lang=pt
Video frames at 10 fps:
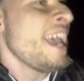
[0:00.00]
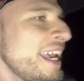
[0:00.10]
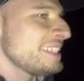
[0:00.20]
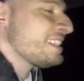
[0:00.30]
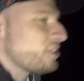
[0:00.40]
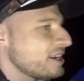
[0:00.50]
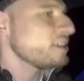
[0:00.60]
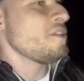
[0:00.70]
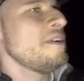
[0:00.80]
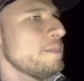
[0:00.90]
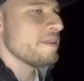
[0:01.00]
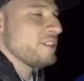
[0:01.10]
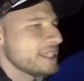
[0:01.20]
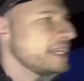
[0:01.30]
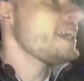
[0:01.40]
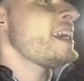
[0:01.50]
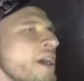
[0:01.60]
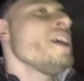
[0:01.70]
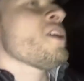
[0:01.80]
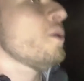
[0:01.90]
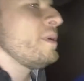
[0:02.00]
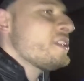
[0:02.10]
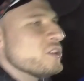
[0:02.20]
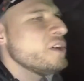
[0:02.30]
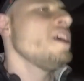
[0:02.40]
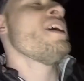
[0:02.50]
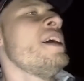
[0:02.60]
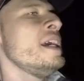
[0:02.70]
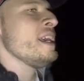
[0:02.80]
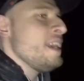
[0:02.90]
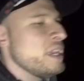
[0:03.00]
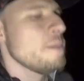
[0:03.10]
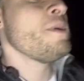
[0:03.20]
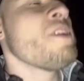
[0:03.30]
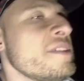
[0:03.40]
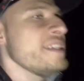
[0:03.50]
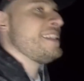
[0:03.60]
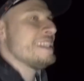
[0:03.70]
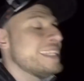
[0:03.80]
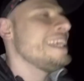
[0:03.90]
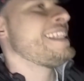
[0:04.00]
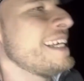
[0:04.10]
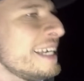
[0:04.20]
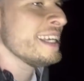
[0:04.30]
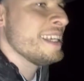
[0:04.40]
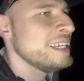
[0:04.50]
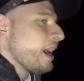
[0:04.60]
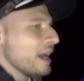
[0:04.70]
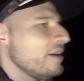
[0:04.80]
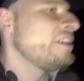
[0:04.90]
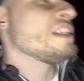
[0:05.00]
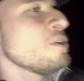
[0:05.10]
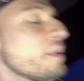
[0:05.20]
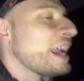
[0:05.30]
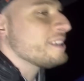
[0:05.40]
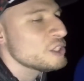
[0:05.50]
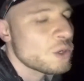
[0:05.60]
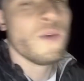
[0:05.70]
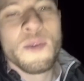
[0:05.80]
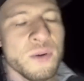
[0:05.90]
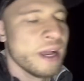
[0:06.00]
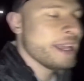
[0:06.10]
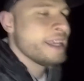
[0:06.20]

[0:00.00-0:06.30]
Essa história que eu tô falando pra você começou em 1930, vislumbrados com